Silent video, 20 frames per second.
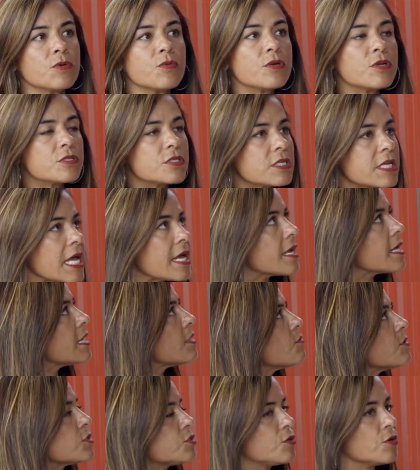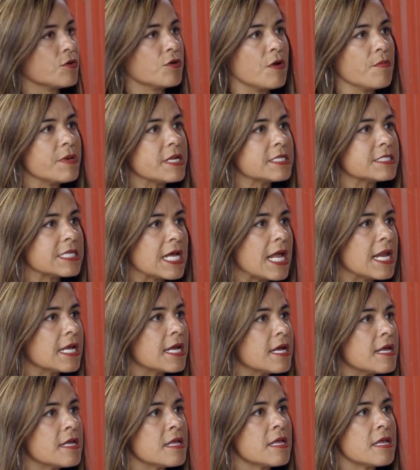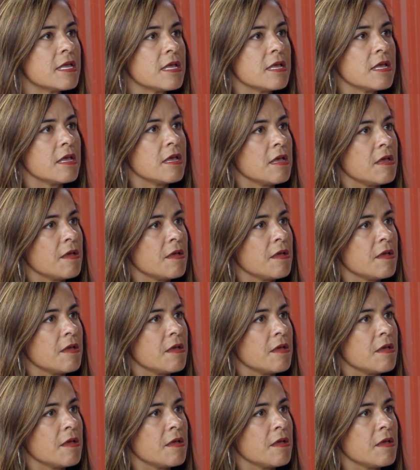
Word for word: fazer o nosso nome ficar conhecido,